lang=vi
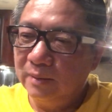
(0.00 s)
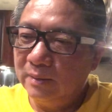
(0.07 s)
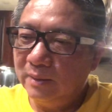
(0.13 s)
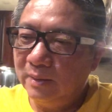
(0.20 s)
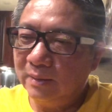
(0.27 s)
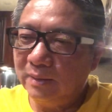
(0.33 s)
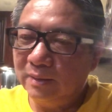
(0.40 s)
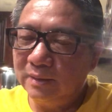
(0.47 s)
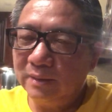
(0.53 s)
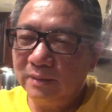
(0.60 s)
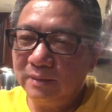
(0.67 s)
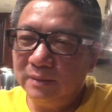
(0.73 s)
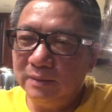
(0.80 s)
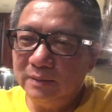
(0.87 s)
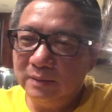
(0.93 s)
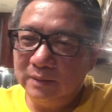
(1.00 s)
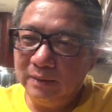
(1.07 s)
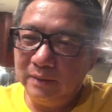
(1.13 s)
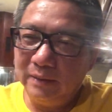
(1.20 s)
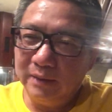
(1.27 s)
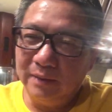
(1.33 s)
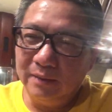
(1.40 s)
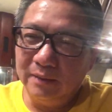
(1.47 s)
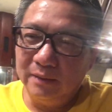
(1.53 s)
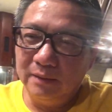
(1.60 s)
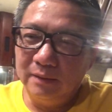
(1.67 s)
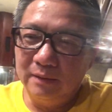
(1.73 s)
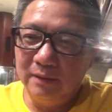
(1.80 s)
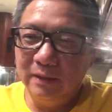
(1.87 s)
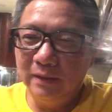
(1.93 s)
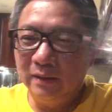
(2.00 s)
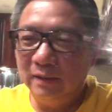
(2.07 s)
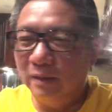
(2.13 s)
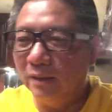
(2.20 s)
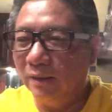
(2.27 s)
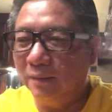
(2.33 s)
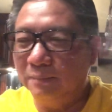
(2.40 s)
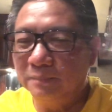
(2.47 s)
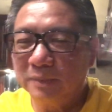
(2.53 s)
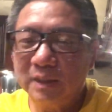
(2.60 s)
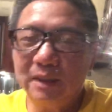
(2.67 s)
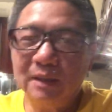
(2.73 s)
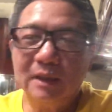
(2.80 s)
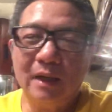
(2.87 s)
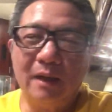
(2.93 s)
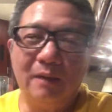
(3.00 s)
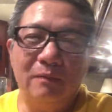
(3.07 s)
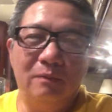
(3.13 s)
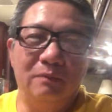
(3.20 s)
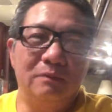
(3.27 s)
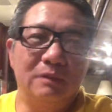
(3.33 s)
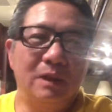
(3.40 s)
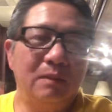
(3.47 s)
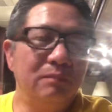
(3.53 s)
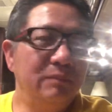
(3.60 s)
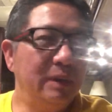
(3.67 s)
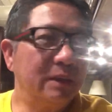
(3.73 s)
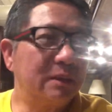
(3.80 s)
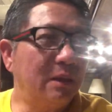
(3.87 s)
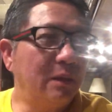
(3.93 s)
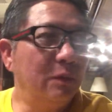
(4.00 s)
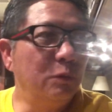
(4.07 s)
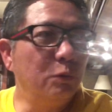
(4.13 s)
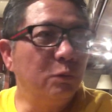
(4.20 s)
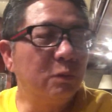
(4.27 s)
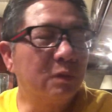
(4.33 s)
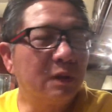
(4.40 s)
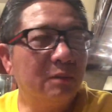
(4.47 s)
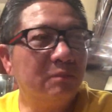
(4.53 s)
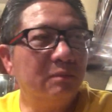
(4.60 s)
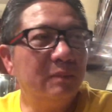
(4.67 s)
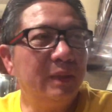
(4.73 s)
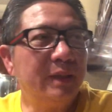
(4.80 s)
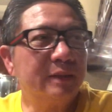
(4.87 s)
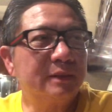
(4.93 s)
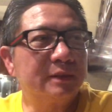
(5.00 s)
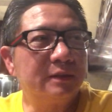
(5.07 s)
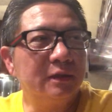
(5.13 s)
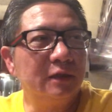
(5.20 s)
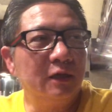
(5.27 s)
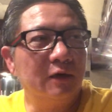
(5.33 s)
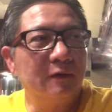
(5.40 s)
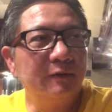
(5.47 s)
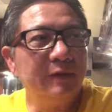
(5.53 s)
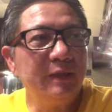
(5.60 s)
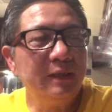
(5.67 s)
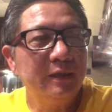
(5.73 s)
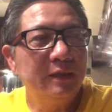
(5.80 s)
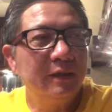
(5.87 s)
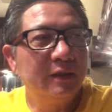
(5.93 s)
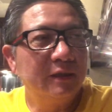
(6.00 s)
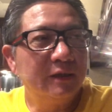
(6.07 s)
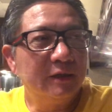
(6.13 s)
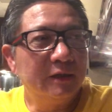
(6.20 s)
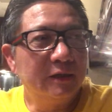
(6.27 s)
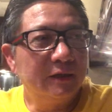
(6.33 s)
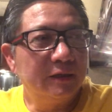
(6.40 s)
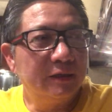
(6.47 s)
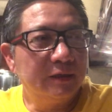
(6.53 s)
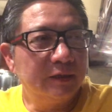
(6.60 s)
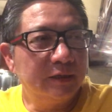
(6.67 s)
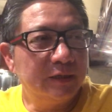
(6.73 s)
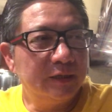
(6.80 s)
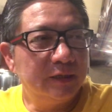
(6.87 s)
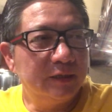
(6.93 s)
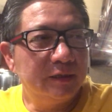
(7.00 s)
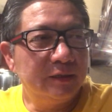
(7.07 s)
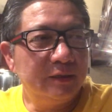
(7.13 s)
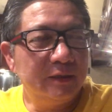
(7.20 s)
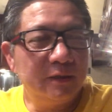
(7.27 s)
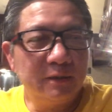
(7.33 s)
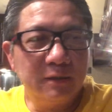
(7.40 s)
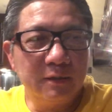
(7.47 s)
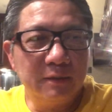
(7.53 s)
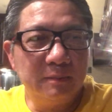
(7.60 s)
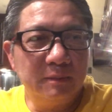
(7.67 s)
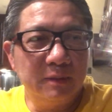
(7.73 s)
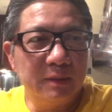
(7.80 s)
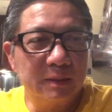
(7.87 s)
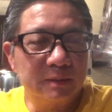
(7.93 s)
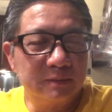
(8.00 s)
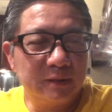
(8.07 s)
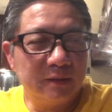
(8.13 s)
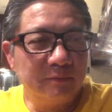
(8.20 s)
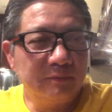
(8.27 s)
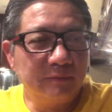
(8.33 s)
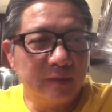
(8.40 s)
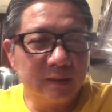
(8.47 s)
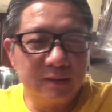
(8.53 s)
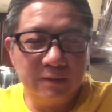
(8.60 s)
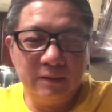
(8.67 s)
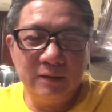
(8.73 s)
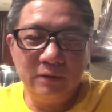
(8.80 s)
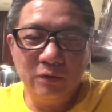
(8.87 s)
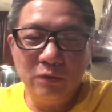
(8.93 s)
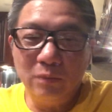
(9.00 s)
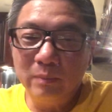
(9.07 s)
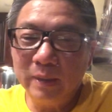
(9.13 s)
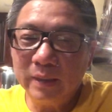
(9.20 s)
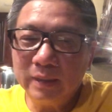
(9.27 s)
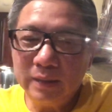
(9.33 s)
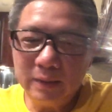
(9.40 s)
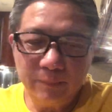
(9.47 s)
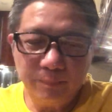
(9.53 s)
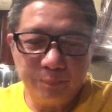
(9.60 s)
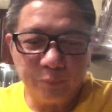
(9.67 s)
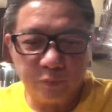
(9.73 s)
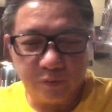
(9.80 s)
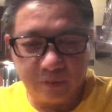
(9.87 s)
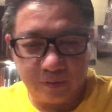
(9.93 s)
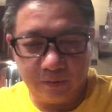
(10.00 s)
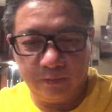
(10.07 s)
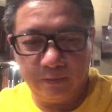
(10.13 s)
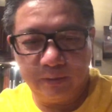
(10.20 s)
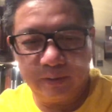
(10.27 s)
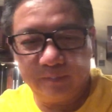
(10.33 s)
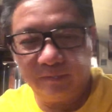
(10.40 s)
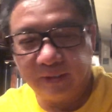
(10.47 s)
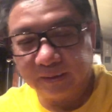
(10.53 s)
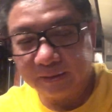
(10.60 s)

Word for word: nhất là những người à, lì lợm cứng đầu không biết tu không biết sửa lỗi và dạ, dạ. đạo Phật gọi là vô minh đó. còn Phật